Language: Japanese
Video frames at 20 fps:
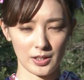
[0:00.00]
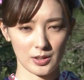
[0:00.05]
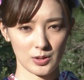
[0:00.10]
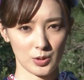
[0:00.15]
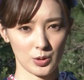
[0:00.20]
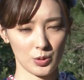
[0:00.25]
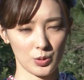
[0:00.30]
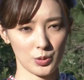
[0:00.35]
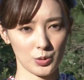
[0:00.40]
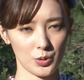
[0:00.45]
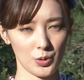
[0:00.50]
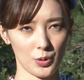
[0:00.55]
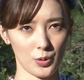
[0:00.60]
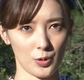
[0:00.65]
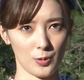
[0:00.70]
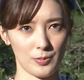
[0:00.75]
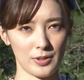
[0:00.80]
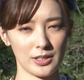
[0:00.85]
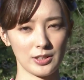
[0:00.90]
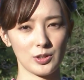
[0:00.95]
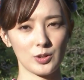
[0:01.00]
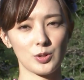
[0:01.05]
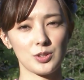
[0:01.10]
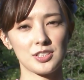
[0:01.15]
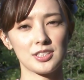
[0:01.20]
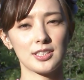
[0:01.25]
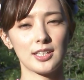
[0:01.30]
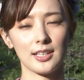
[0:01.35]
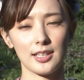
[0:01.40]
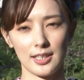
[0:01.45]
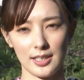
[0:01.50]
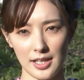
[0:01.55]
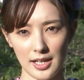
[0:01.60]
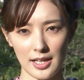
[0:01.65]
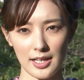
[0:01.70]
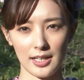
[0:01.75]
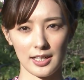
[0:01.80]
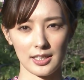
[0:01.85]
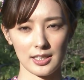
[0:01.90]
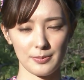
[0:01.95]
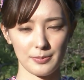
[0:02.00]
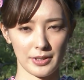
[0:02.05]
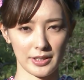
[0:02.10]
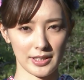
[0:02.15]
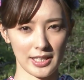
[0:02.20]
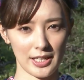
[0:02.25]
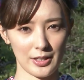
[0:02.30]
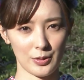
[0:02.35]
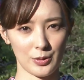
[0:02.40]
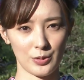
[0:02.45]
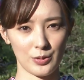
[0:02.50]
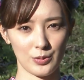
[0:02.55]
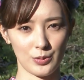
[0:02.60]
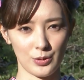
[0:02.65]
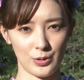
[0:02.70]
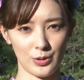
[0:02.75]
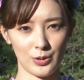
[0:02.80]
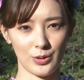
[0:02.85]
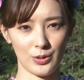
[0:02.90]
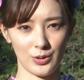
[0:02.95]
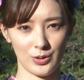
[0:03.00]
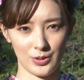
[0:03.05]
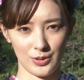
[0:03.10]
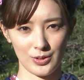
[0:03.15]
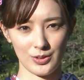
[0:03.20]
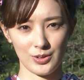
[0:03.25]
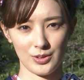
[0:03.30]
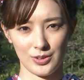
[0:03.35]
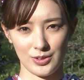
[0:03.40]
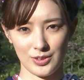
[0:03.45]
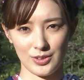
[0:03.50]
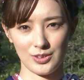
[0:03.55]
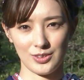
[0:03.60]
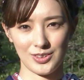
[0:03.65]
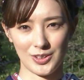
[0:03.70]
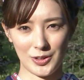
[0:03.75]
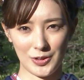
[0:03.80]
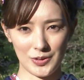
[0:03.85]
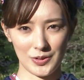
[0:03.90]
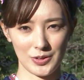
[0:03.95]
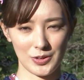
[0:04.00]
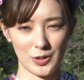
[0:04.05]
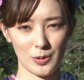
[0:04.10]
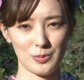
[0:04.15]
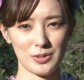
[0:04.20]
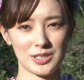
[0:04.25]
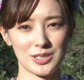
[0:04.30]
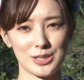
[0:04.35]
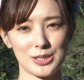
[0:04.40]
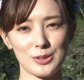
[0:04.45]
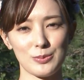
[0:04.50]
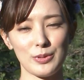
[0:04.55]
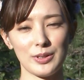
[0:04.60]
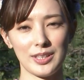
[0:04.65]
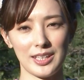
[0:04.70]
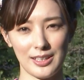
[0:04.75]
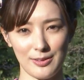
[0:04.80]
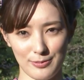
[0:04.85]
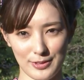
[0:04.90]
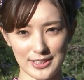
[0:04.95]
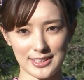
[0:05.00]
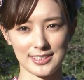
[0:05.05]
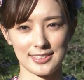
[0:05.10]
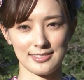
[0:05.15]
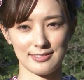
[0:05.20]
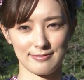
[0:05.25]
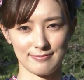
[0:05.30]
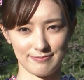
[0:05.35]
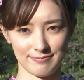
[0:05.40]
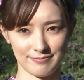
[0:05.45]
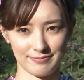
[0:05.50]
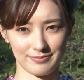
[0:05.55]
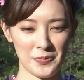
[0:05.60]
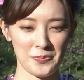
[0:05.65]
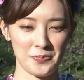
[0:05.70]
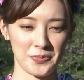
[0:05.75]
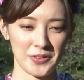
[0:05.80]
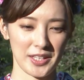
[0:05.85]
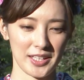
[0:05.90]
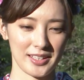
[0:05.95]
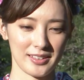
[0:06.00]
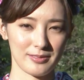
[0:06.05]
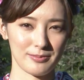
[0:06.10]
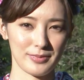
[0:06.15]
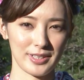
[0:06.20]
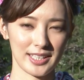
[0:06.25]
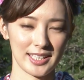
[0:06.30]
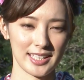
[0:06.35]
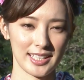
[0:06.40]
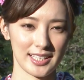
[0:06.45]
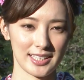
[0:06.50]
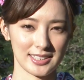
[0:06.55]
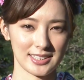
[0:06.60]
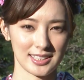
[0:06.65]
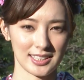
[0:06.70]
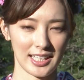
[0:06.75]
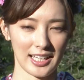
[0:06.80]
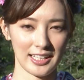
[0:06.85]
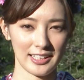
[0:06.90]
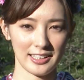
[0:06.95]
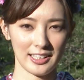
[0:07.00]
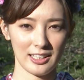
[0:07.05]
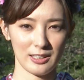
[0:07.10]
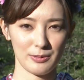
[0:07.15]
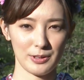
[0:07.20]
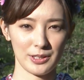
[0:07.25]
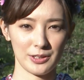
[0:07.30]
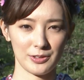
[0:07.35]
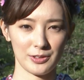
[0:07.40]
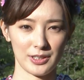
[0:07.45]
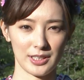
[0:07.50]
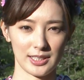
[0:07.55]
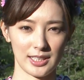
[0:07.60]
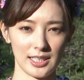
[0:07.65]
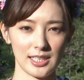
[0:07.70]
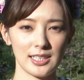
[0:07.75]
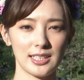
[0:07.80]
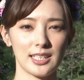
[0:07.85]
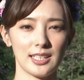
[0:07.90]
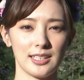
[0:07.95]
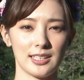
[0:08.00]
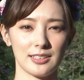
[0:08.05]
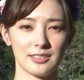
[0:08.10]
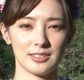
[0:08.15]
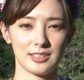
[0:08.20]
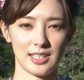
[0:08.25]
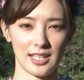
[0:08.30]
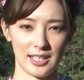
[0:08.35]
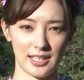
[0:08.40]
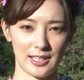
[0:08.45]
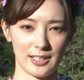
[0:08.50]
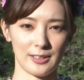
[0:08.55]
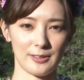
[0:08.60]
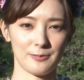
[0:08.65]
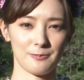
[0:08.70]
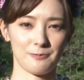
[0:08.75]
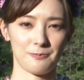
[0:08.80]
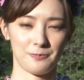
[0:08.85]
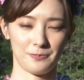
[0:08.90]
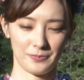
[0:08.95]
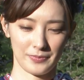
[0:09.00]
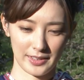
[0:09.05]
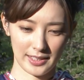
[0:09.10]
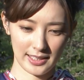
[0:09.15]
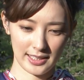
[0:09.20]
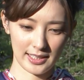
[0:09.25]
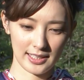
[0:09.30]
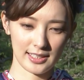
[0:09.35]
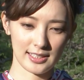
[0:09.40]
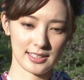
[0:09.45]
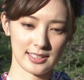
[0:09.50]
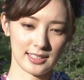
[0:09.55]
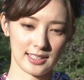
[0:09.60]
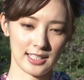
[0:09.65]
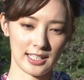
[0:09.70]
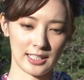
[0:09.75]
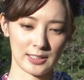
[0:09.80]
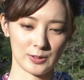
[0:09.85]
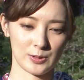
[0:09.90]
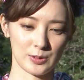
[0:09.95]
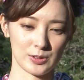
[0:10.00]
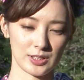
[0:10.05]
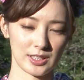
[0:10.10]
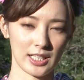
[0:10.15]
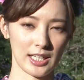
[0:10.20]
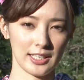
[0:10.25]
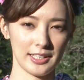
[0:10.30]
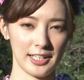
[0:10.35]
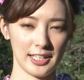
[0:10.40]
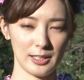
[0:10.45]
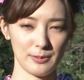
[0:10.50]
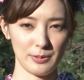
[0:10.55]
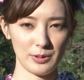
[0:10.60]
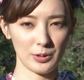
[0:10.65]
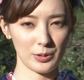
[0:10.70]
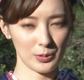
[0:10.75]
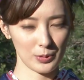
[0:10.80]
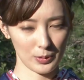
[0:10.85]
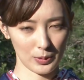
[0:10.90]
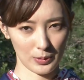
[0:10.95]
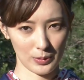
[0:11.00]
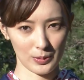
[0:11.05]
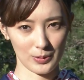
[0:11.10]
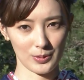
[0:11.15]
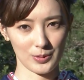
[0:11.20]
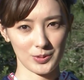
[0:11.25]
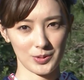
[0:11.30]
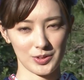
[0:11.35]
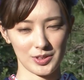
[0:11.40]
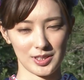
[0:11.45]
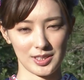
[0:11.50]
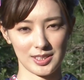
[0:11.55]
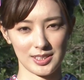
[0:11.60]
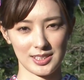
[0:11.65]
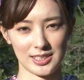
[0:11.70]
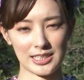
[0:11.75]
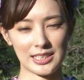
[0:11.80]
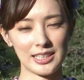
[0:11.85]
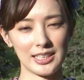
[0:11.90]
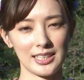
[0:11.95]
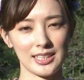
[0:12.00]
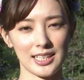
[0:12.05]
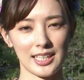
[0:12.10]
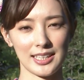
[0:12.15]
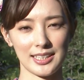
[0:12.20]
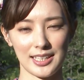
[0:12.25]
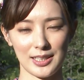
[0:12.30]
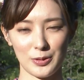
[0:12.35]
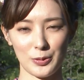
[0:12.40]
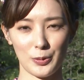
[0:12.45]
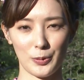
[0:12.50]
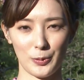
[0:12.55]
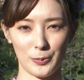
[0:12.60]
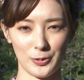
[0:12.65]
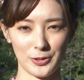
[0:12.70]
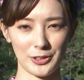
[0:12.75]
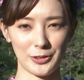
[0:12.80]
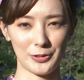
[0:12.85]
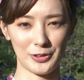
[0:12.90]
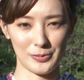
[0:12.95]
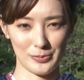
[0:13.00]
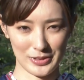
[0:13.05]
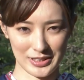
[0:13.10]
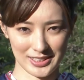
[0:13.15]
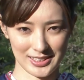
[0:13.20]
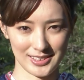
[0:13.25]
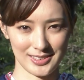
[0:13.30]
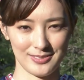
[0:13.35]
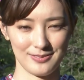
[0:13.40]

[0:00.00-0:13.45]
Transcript: そういうことを勉強しながら今台本を読み進めていますまだスカイダイビングができていなくてあのスカイダイビングをしに行きたいなと思っております